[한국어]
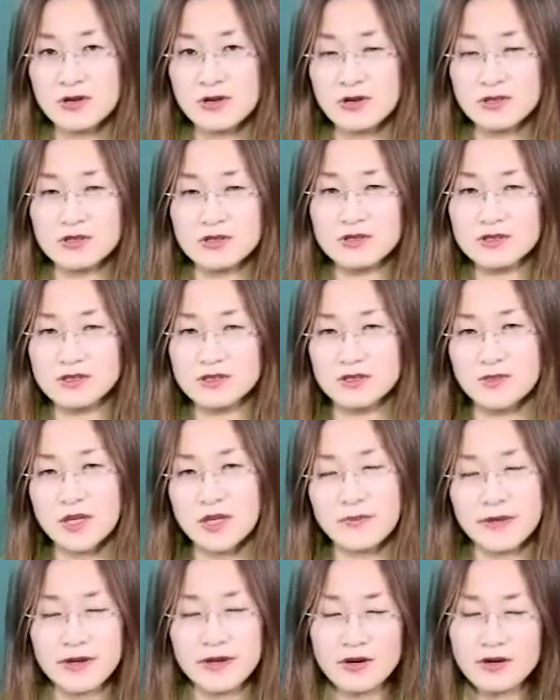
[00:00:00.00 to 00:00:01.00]
이런 음의
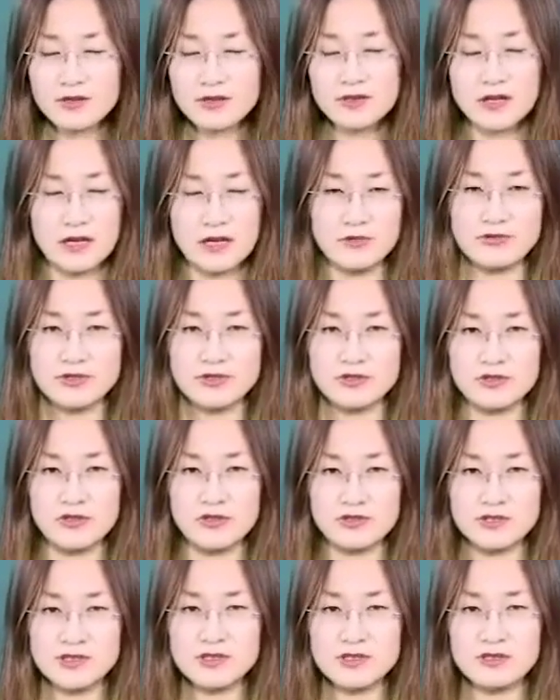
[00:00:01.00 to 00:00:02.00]
배열을 갖고 있는
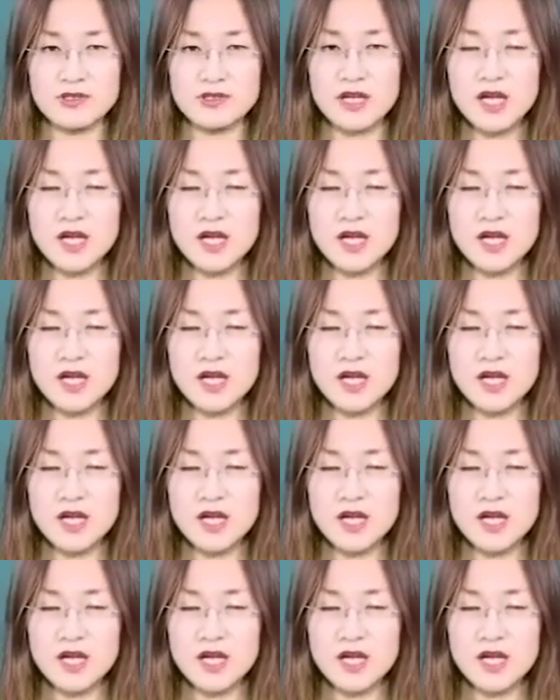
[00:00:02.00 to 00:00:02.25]
것, 즉